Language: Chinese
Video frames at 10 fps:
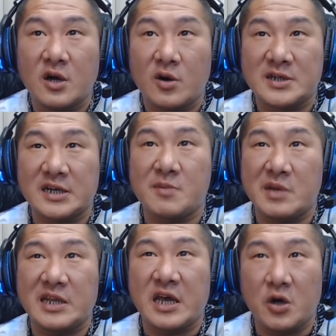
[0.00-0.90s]
我相信
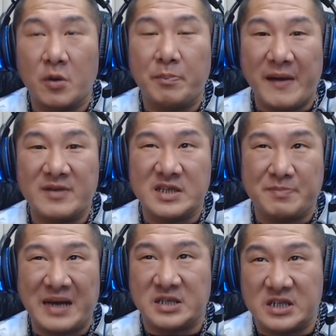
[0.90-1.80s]
明天有百分之
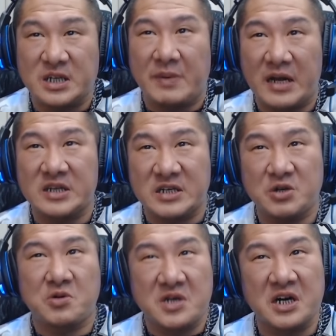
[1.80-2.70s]
八十七趴的几
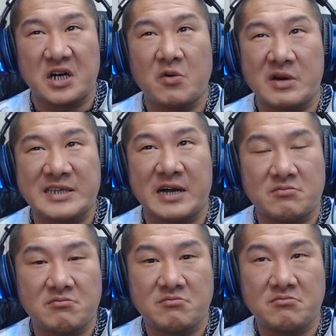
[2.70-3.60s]
率可能会上
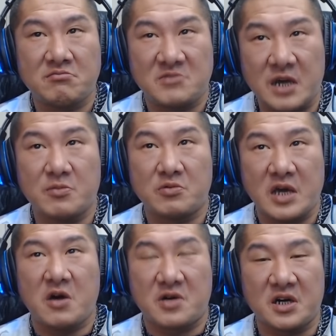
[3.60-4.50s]
节目，也
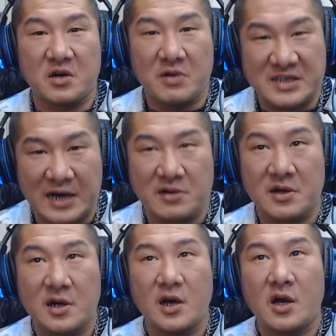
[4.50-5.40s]
有可能会上
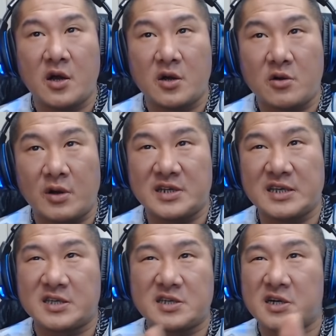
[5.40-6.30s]
关键
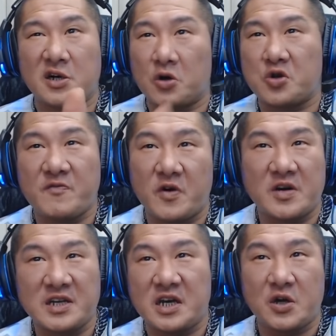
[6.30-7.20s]
时刻龙卷风
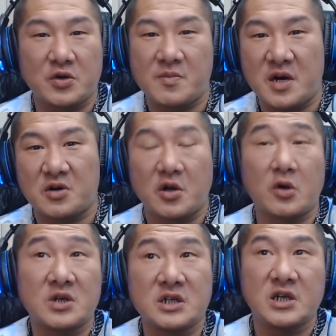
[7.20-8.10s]
那些有的没有的
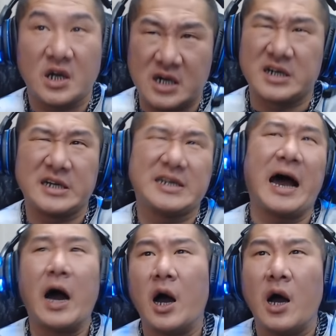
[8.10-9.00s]
东西，可能呐，
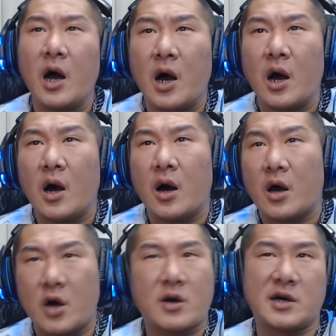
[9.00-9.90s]

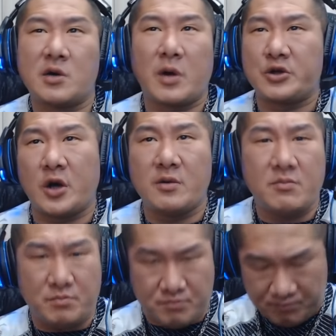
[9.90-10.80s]
也有可能完全
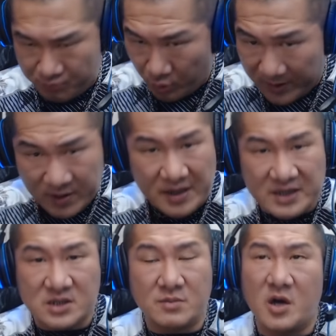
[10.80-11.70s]
完全没
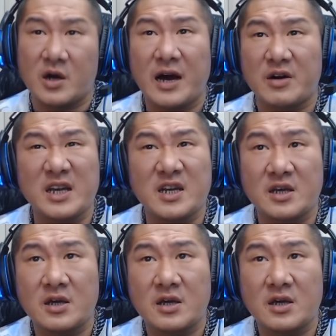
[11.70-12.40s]
事，没有人要理你。